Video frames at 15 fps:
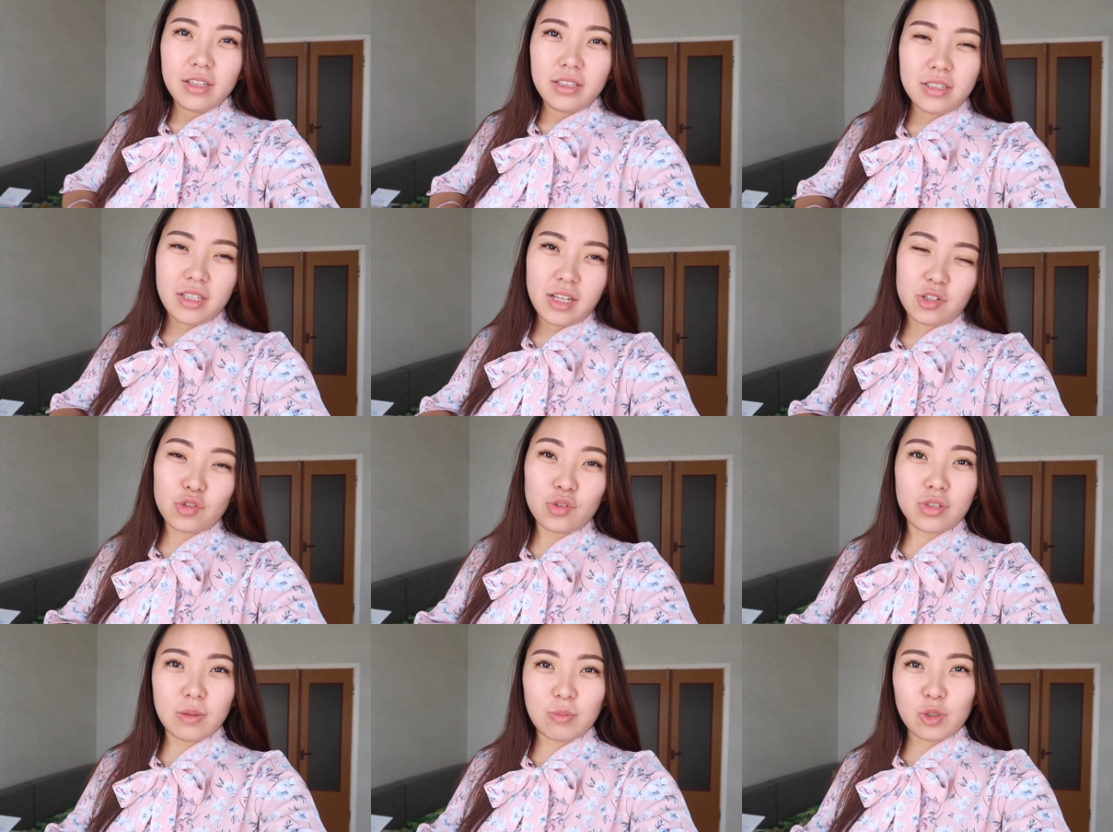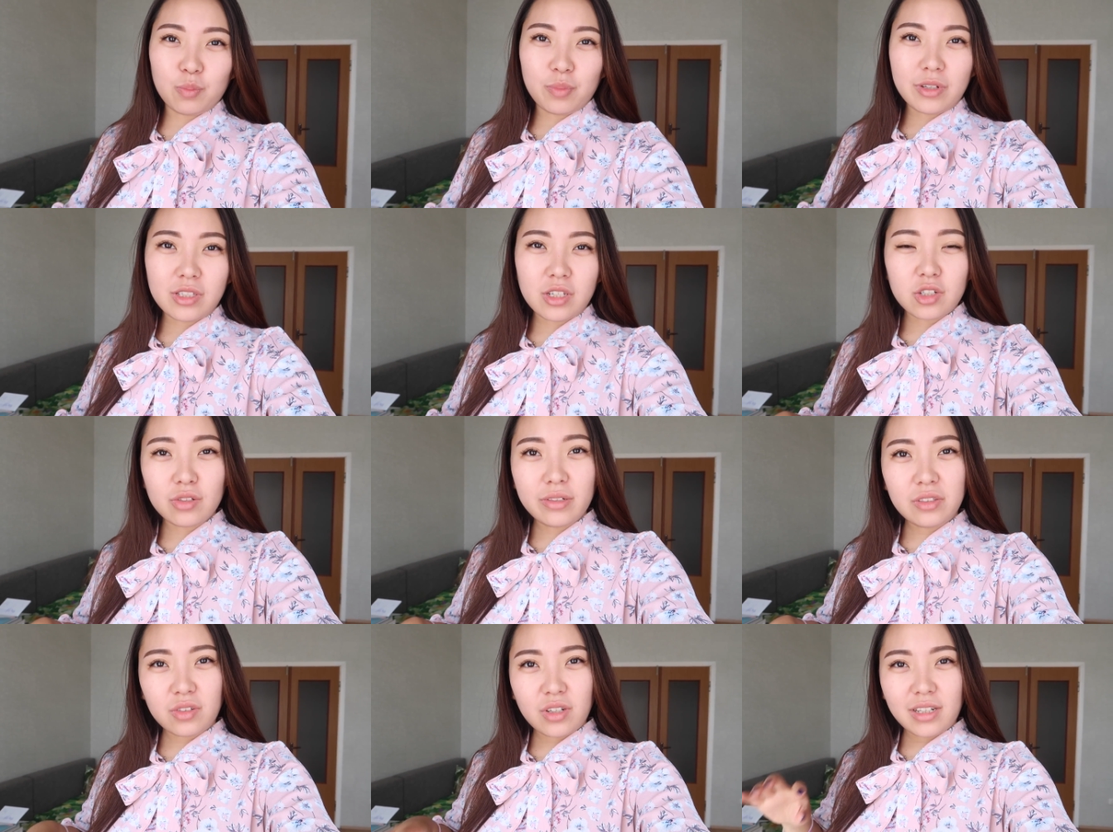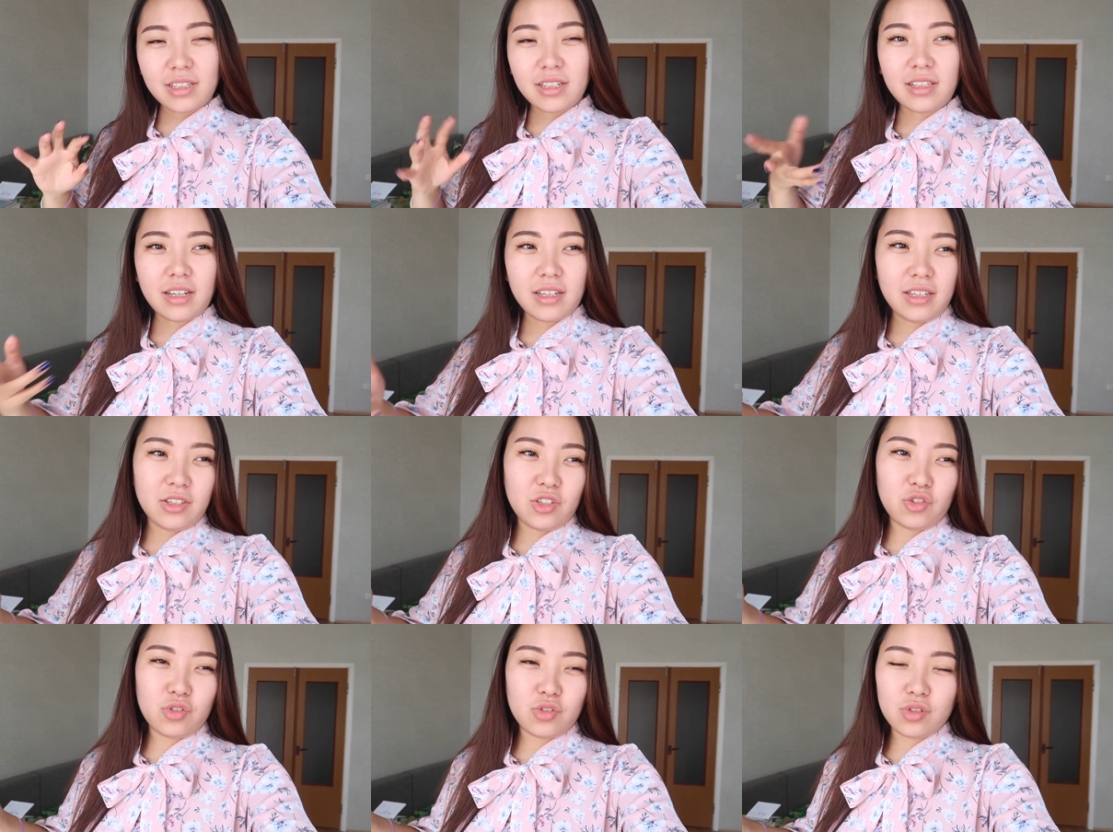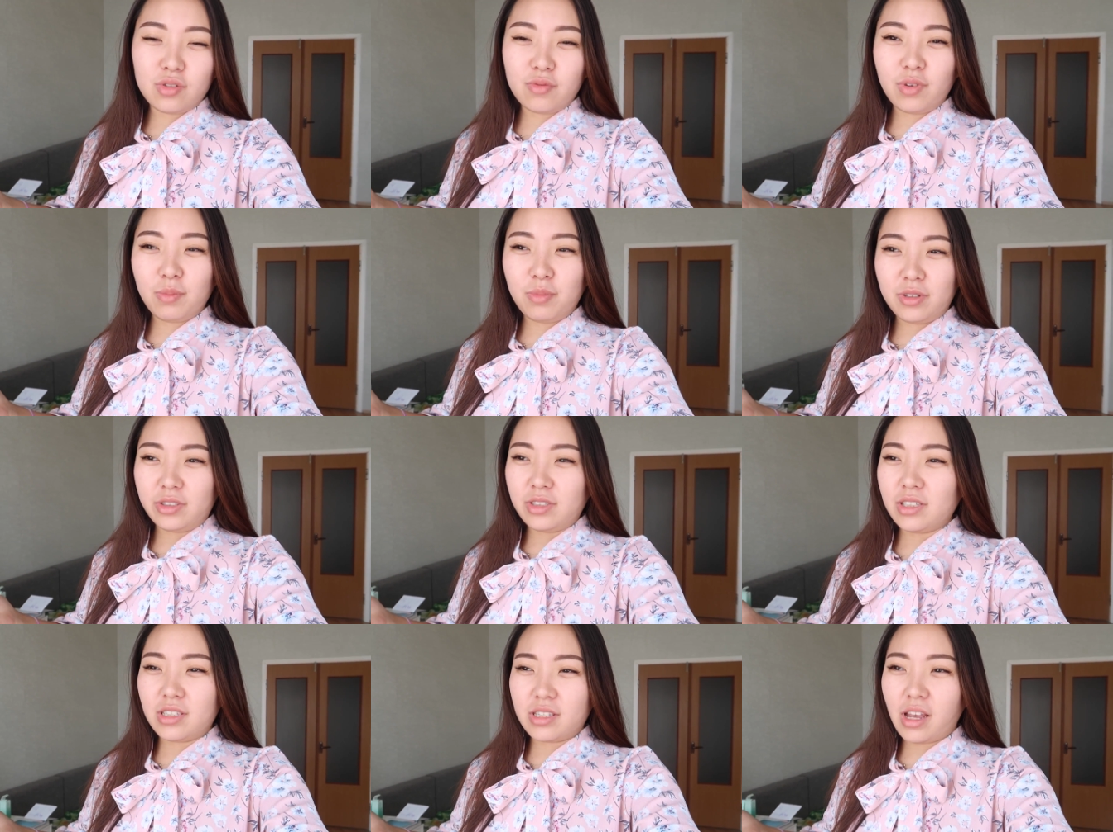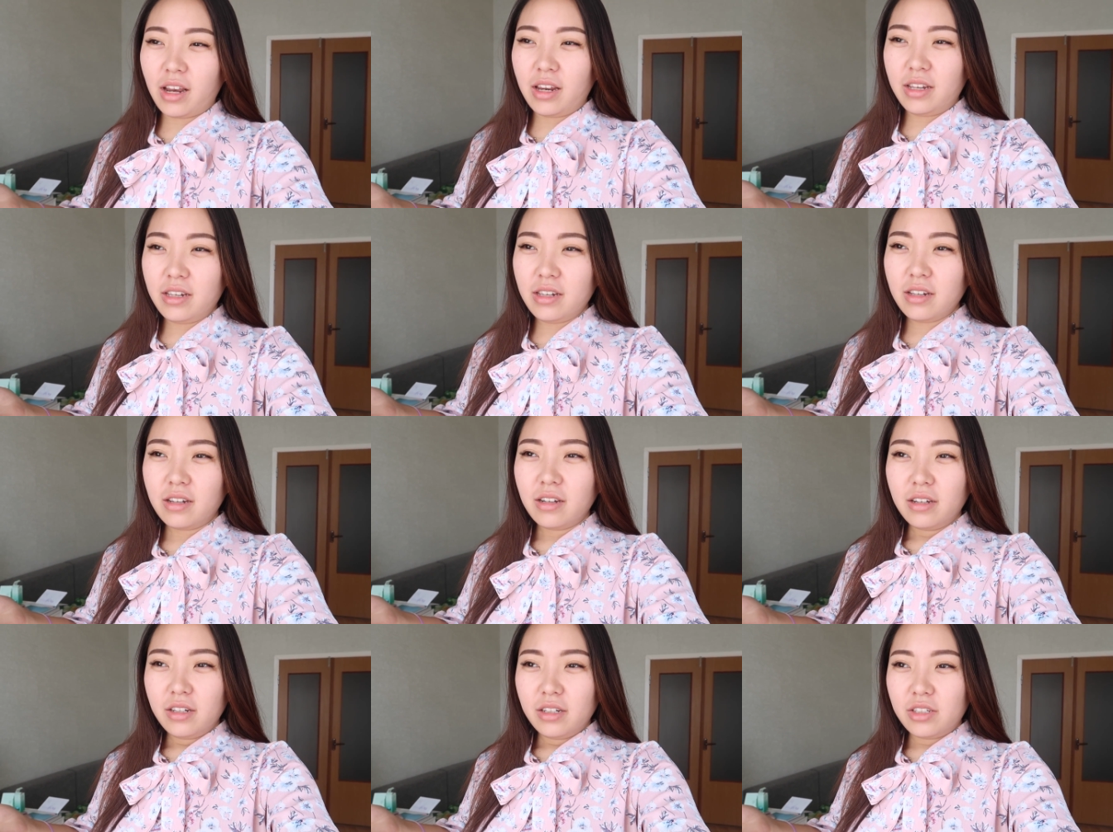Не знаю, что со мной произошло, но как-то так я чуть-чуть выбилась из колеи.